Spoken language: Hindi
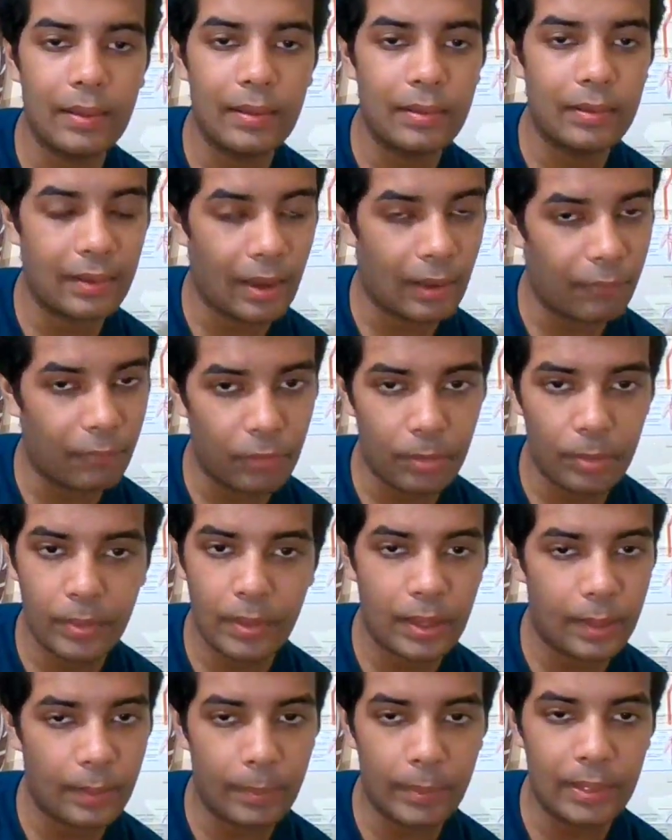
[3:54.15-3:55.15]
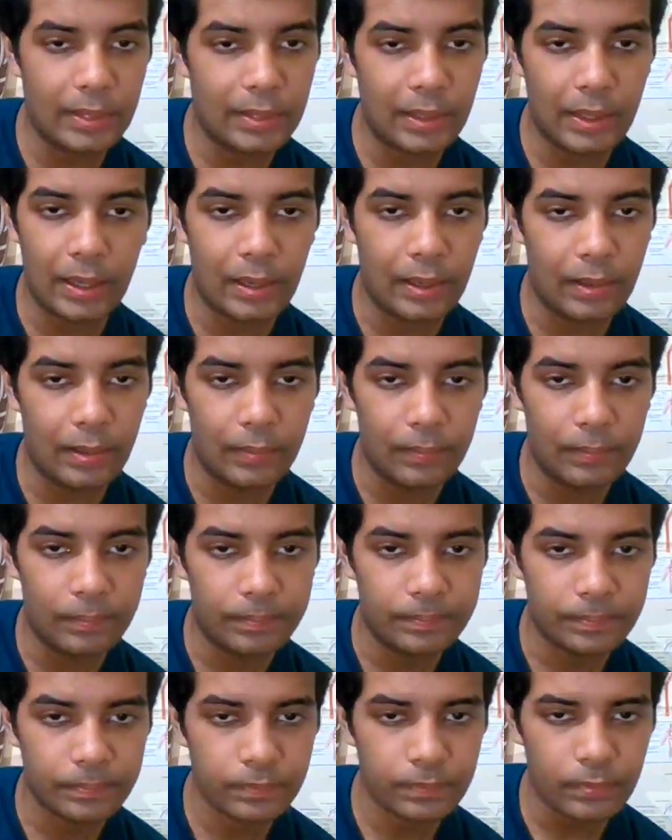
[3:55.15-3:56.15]
इस टाइप में नहीं मिलता
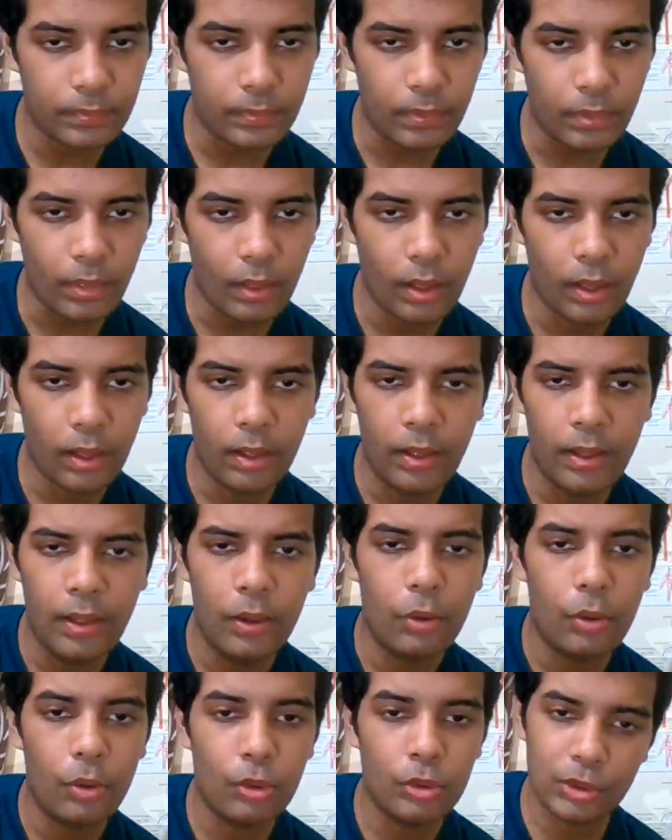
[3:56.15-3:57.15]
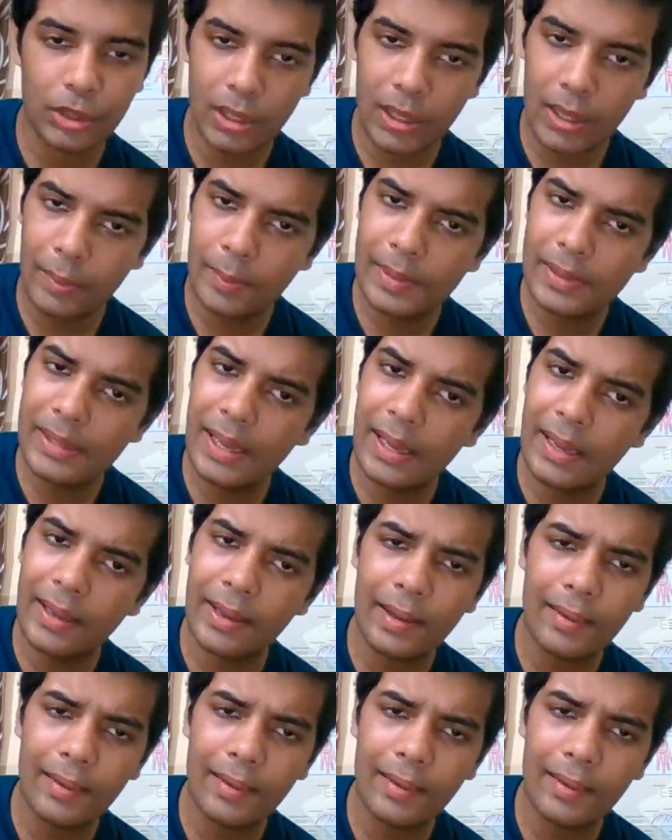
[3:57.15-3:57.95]
है उतना मिल जाए